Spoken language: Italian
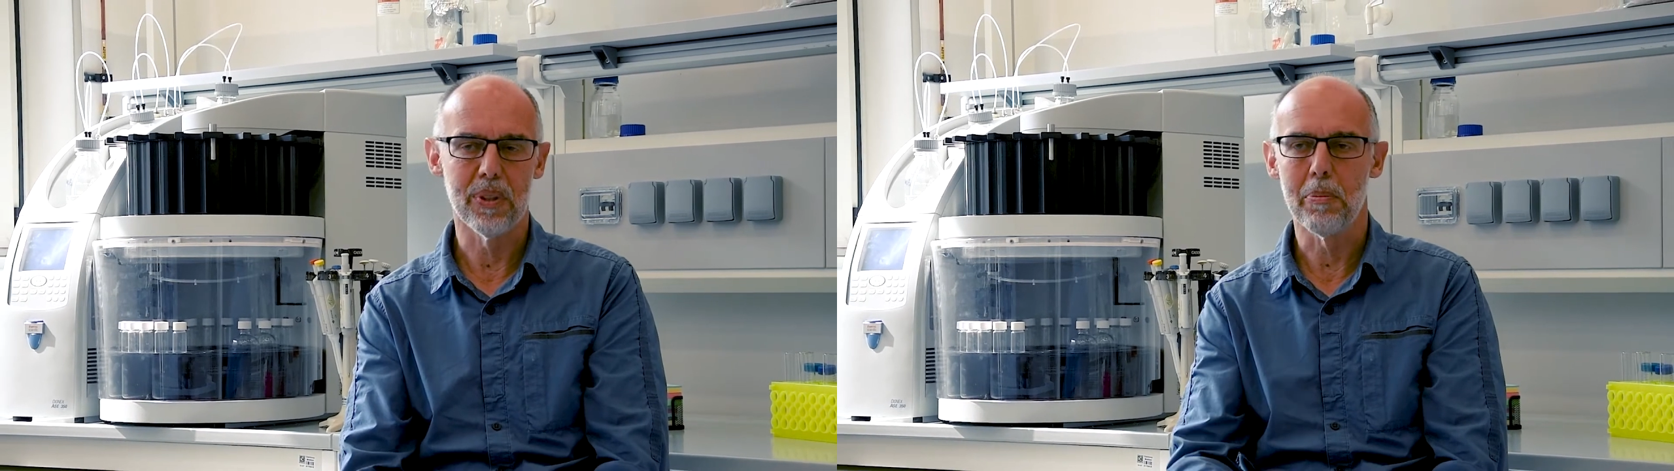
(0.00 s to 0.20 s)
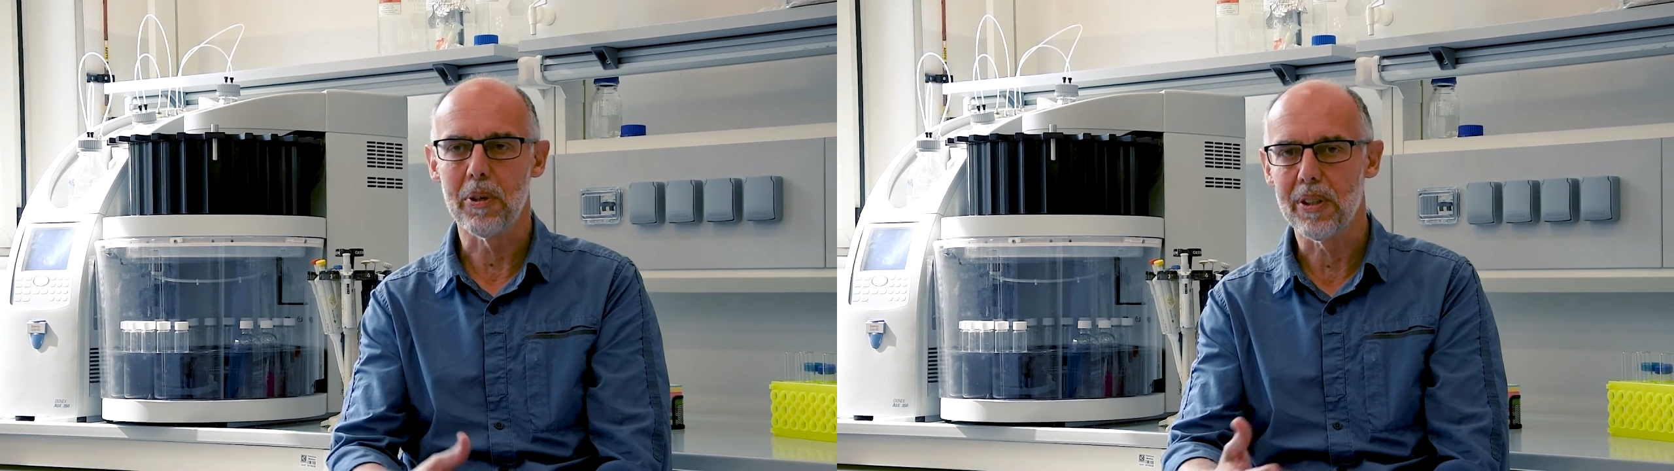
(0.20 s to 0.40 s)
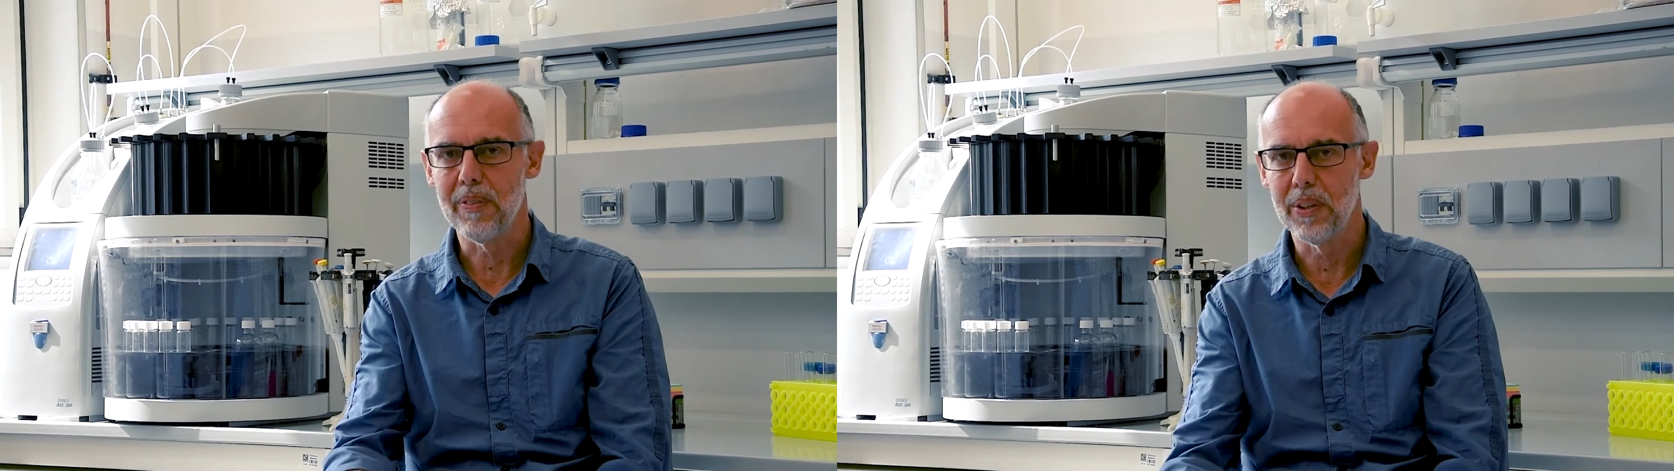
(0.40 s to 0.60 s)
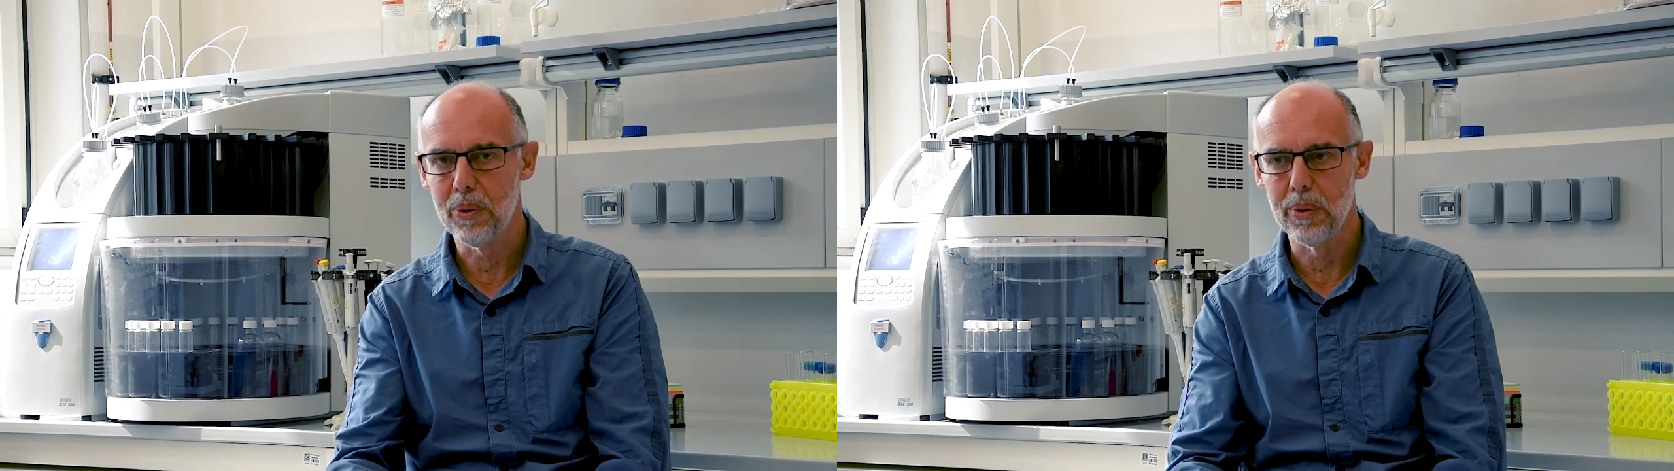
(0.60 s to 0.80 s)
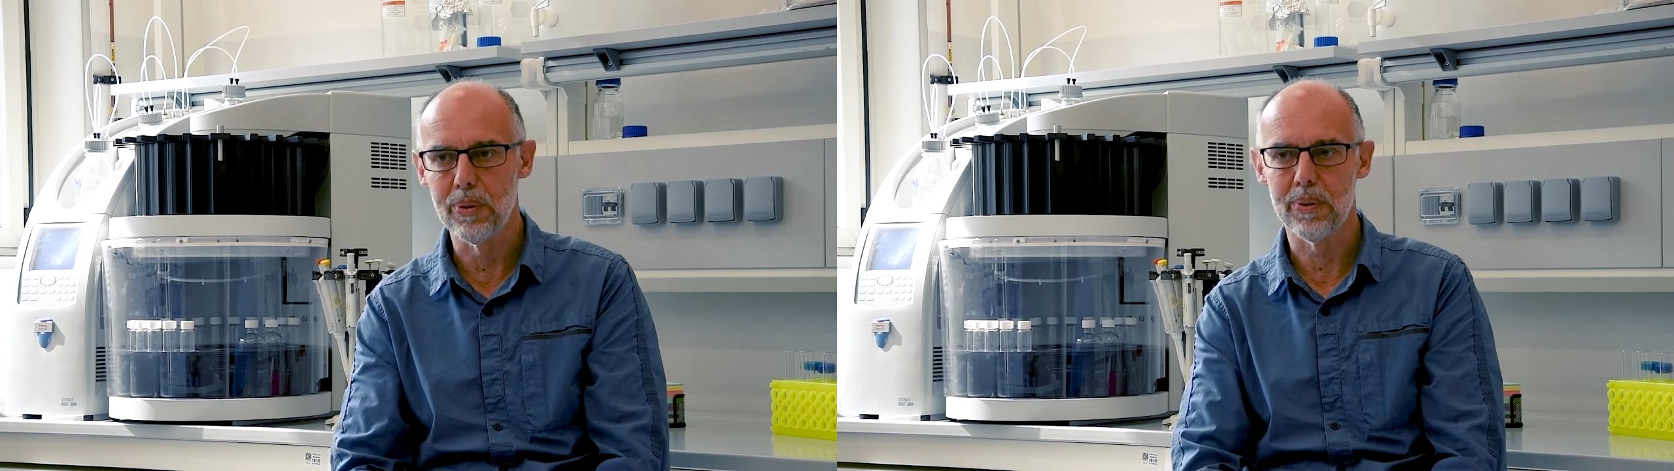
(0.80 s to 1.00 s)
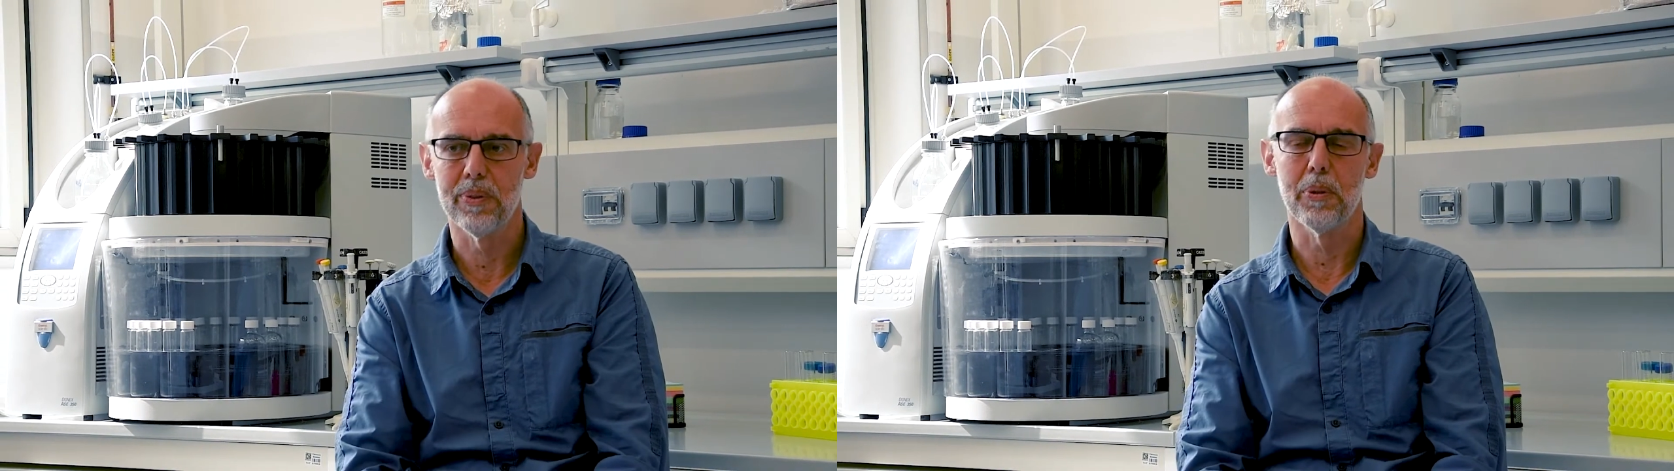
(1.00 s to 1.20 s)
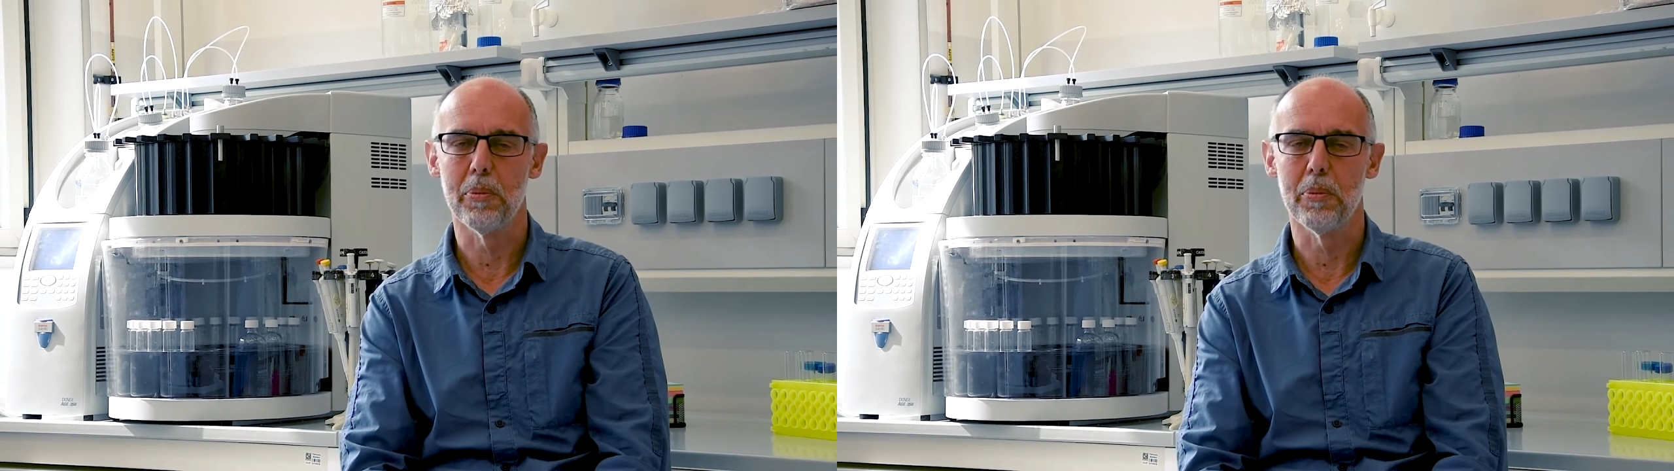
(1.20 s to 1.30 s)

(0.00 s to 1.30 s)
Il Dipartimento